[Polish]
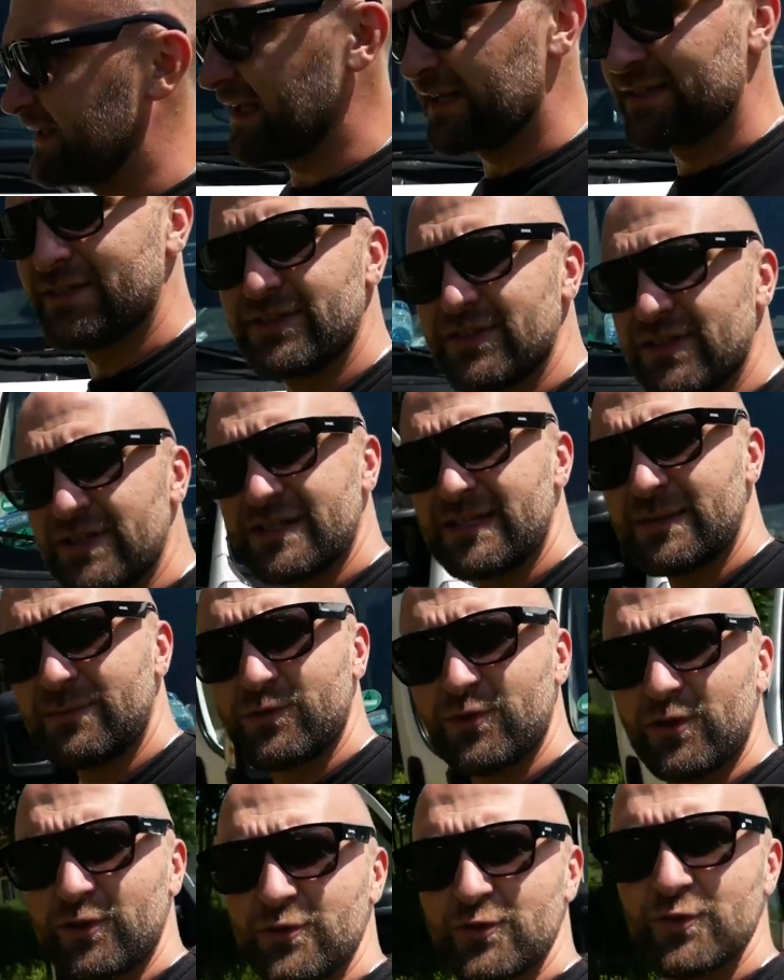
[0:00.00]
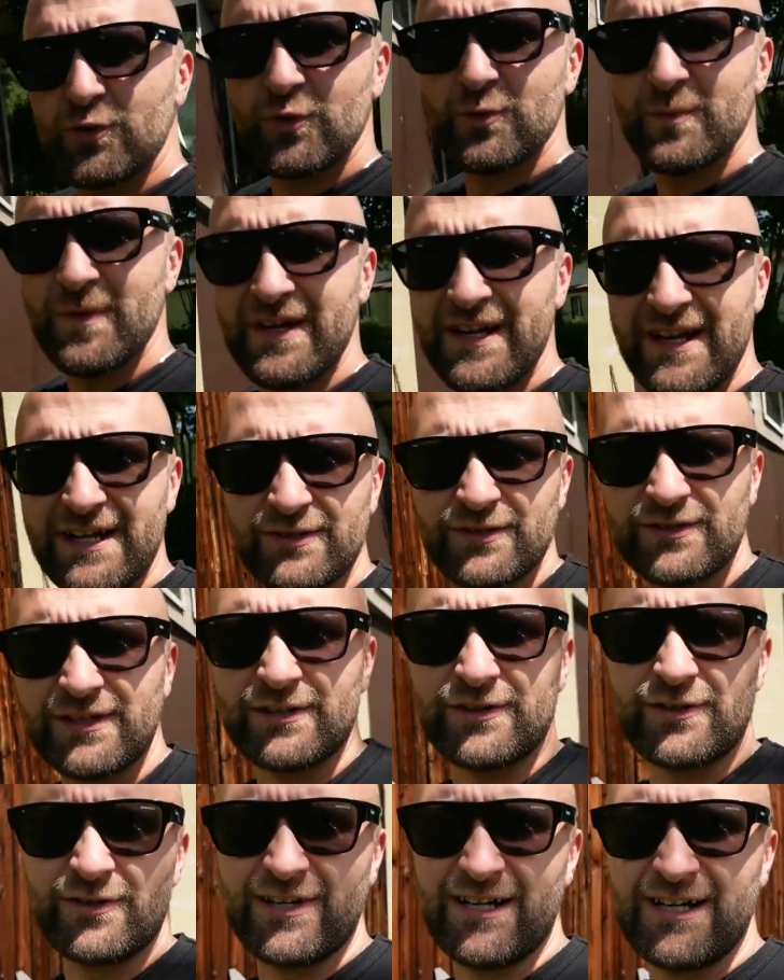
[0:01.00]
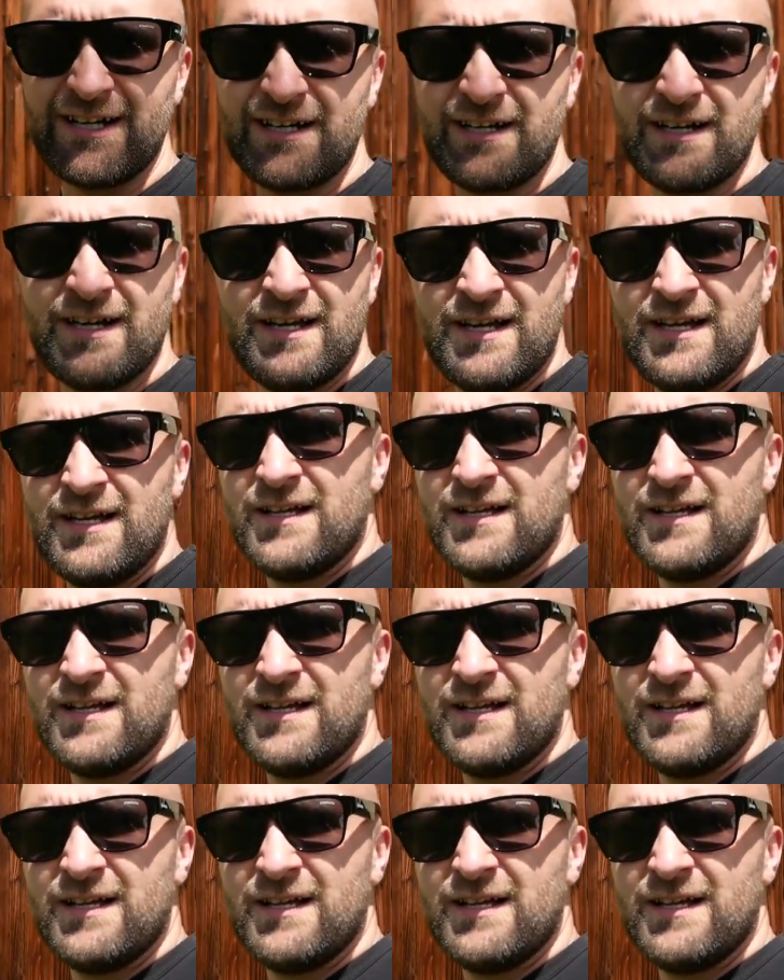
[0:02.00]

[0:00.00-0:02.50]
Ja dzisiaj jestem już od 7 rano na nogach.